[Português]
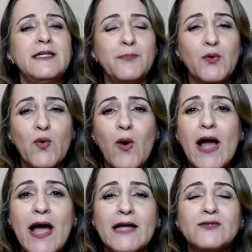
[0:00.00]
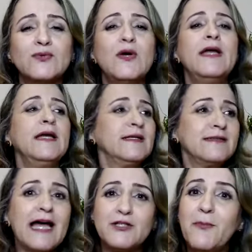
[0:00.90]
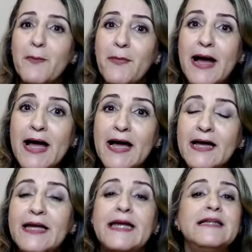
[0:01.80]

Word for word: ir para o quarto, dar de mamar.